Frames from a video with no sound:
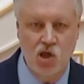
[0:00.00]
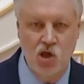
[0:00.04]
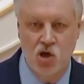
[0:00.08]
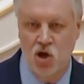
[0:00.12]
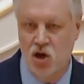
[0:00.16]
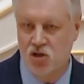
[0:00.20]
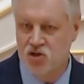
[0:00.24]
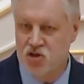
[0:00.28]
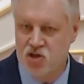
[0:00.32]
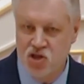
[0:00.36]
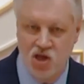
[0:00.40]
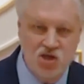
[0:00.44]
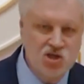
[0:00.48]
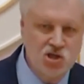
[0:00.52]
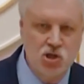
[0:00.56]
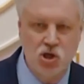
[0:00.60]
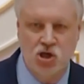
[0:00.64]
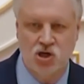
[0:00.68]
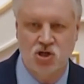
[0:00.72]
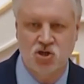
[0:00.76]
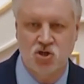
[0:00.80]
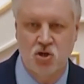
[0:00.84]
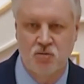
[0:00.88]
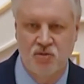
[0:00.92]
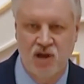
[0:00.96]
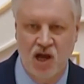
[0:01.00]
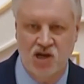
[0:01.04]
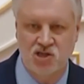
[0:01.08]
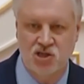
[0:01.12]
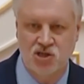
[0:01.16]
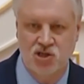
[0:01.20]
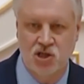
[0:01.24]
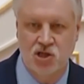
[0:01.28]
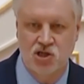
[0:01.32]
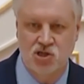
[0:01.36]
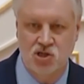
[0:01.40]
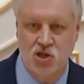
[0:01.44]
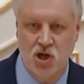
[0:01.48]
И он ничто раз у меня
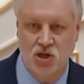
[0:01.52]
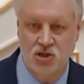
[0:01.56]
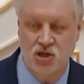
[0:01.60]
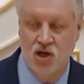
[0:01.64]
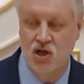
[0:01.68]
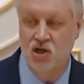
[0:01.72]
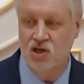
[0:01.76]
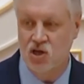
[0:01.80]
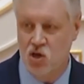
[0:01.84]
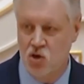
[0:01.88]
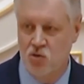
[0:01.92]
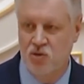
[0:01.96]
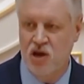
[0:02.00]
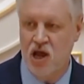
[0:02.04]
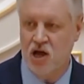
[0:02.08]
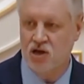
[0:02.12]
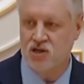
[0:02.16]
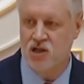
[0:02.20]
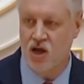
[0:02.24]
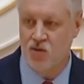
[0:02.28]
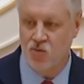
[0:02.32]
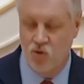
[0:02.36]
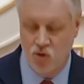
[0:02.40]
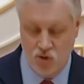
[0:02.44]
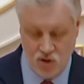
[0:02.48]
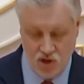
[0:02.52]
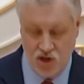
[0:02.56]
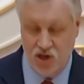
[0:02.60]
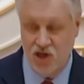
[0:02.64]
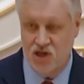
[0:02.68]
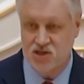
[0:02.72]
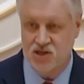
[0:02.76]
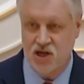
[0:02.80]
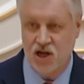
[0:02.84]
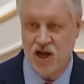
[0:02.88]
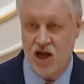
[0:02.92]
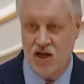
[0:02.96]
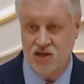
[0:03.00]
что лжет, и у меня к тому
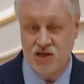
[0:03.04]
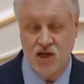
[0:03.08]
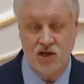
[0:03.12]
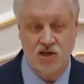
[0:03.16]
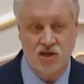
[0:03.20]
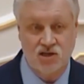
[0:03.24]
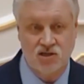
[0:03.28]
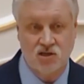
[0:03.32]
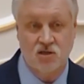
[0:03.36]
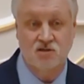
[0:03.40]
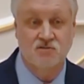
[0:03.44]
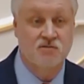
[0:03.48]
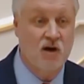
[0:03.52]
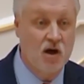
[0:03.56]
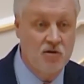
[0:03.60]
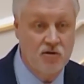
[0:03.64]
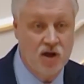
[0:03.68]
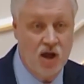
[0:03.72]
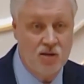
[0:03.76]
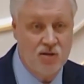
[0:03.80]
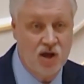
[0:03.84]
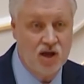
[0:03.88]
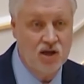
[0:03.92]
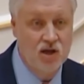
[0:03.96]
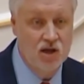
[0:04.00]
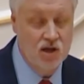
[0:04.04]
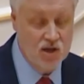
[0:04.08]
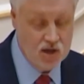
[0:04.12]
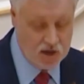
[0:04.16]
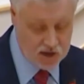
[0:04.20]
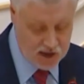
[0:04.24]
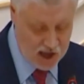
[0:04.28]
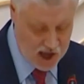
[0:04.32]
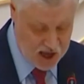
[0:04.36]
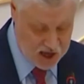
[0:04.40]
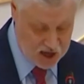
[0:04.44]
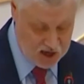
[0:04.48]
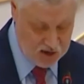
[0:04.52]
есть доказательства, в свое время
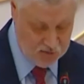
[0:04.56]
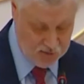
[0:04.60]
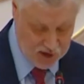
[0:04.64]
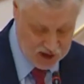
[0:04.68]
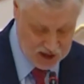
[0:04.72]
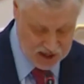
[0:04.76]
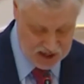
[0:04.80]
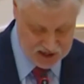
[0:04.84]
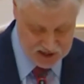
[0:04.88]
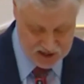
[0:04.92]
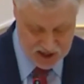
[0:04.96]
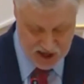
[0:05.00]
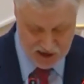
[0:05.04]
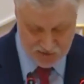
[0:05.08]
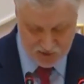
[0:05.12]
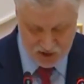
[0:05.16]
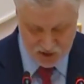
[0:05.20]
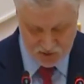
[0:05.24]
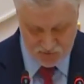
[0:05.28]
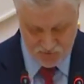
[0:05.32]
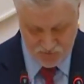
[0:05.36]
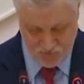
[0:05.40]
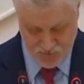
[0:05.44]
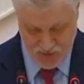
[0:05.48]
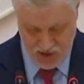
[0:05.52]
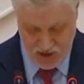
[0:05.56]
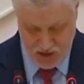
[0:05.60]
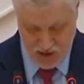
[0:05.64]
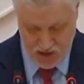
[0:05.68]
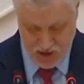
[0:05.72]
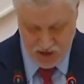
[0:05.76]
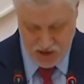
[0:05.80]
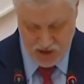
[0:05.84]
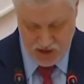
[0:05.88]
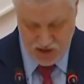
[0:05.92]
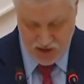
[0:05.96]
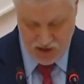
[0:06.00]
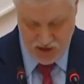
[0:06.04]
я их предоставлю.
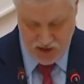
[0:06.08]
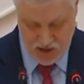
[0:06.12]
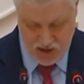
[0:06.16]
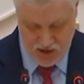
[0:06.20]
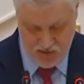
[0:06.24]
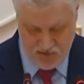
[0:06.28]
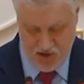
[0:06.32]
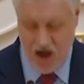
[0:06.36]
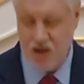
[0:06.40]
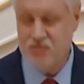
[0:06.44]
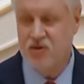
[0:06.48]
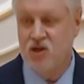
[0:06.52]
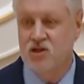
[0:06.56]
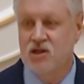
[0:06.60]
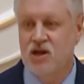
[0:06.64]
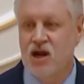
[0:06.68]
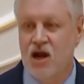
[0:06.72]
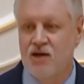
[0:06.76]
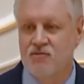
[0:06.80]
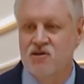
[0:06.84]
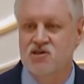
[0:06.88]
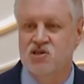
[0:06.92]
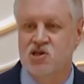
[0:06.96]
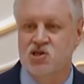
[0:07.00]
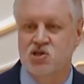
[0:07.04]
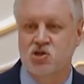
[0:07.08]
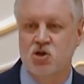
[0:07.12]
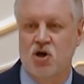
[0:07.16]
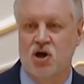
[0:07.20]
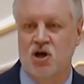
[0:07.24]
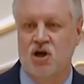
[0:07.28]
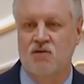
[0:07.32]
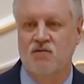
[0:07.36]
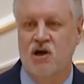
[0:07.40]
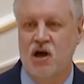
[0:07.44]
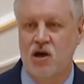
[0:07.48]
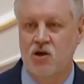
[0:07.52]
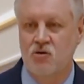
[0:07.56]
Вам не нравится, что
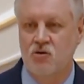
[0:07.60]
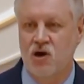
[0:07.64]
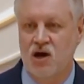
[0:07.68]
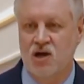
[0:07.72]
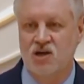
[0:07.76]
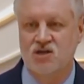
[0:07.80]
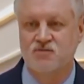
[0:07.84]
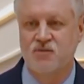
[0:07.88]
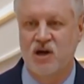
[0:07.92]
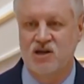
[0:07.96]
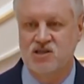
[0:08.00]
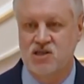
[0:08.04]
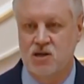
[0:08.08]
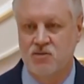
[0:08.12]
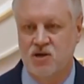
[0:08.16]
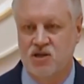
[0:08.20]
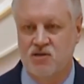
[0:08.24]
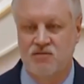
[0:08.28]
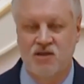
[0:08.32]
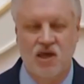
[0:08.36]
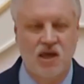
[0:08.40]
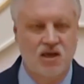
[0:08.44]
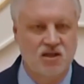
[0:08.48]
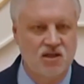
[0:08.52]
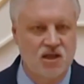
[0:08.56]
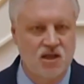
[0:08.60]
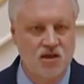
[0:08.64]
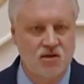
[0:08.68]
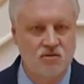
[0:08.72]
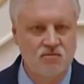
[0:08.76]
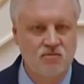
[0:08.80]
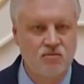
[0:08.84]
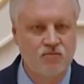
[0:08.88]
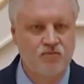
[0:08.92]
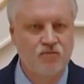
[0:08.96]
я говорю о госпоже Матвиенке.